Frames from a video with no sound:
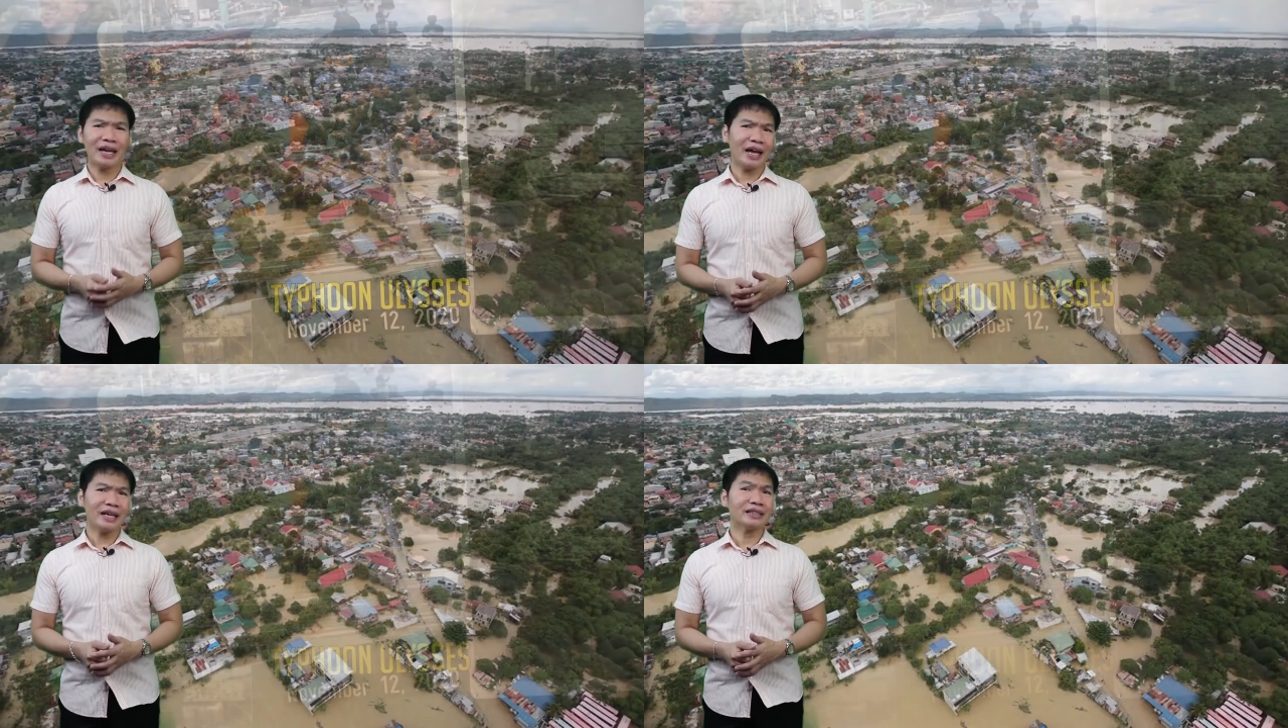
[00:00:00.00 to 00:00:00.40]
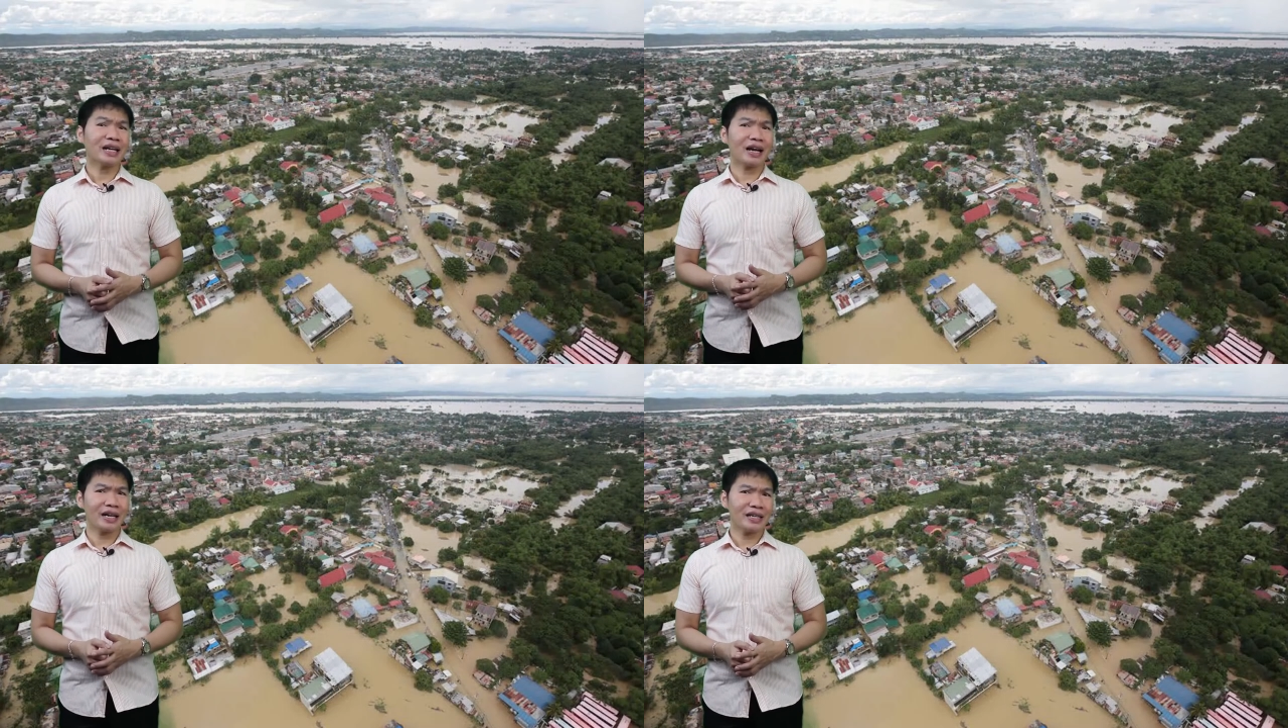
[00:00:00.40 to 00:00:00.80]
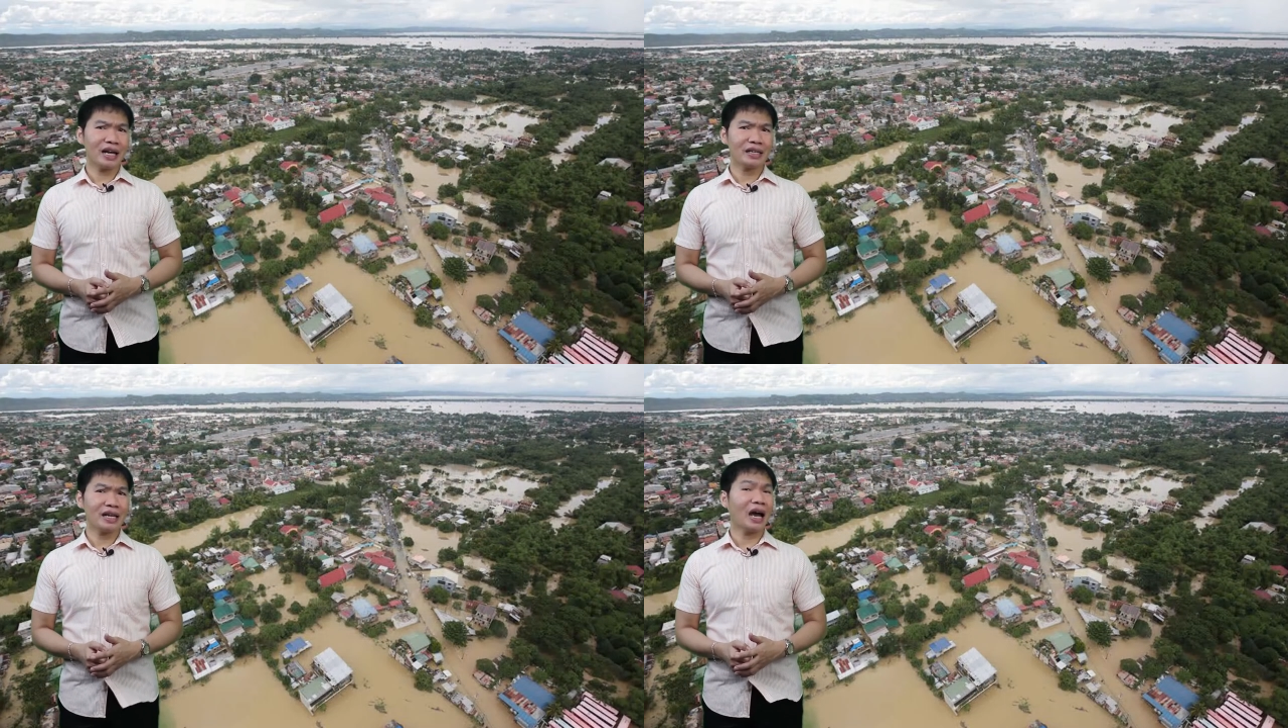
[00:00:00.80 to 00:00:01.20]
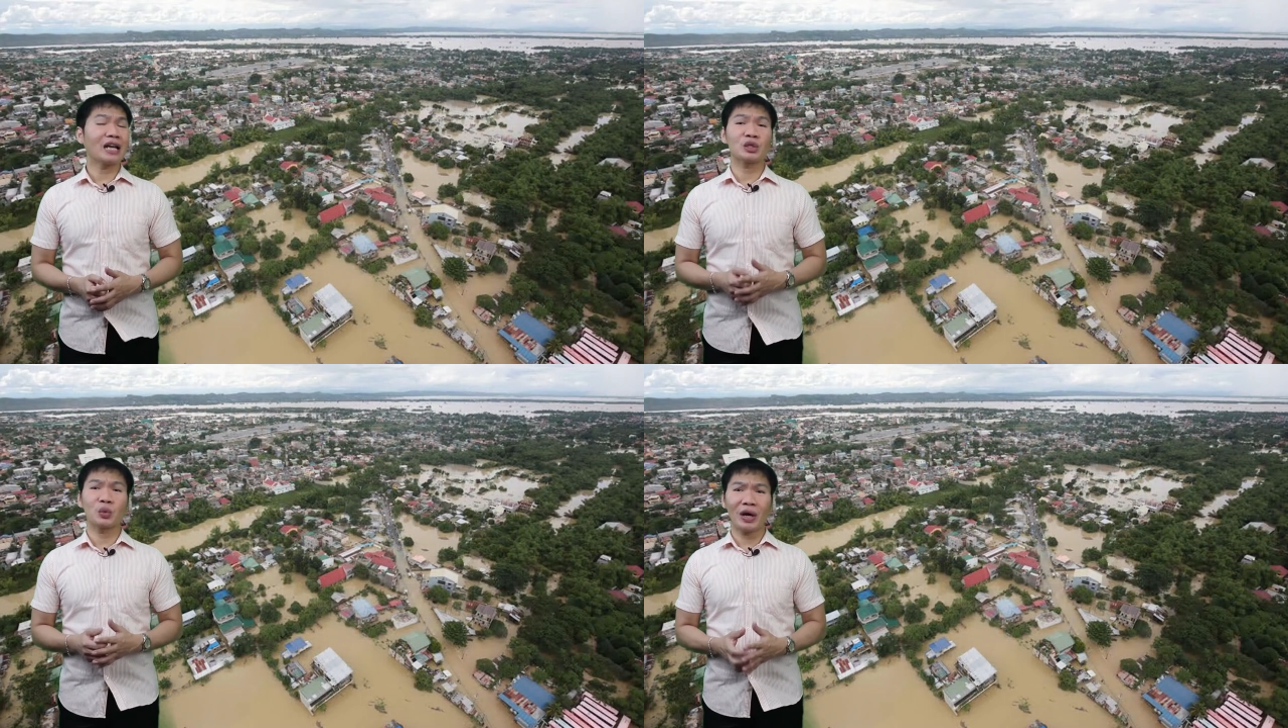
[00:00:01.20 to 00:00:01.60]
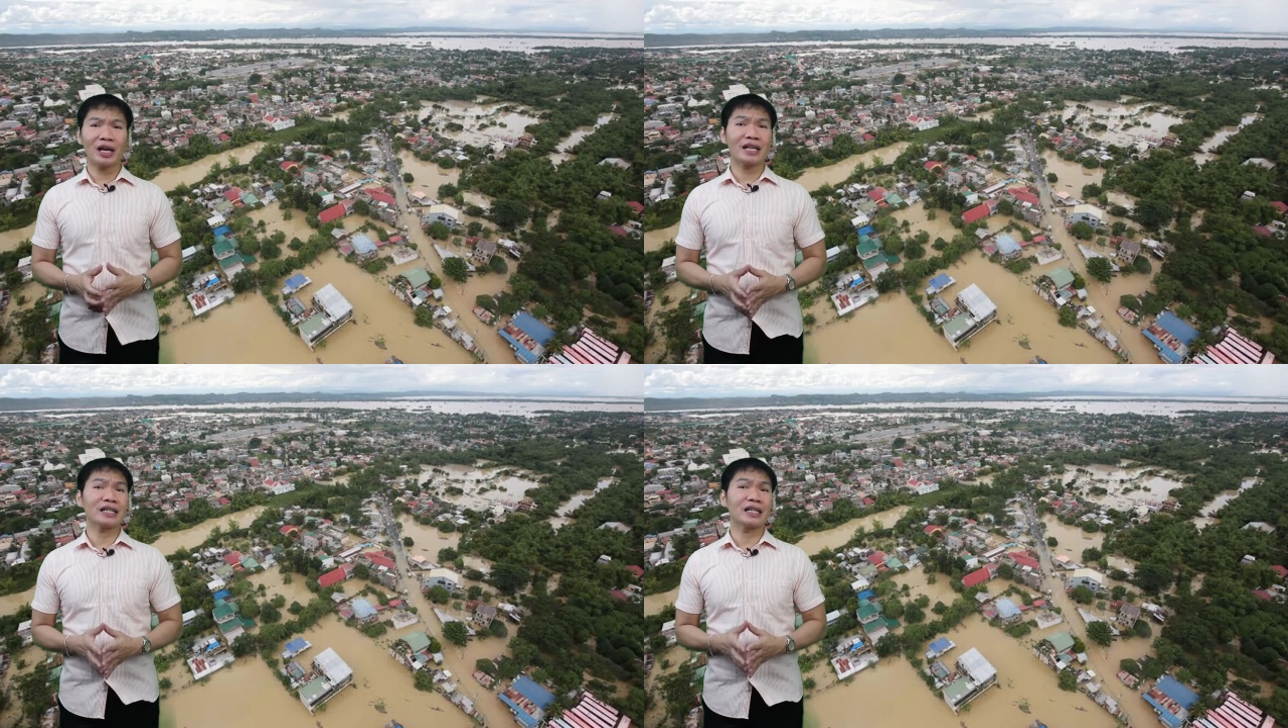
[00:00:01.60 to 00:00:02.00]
and Cagayan as well as